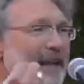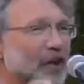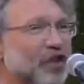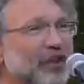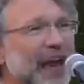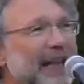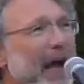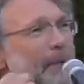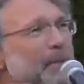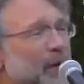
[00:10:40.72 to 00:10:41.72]
Da
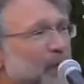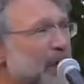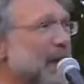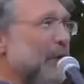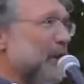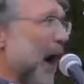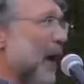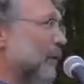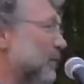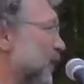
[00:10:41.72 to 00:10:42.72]
steckt ein perfider
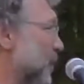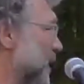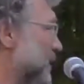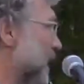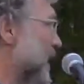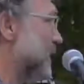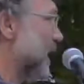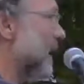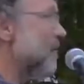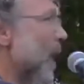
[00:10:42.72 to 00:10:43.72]
Plan für mich
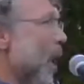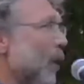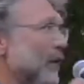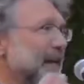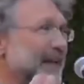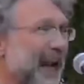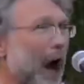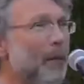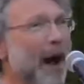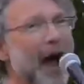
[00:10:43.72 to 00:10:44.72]
dahinter und ich
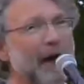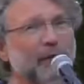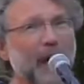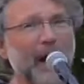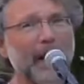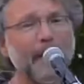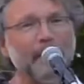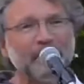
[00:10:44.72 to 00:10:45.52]
glaube einfach,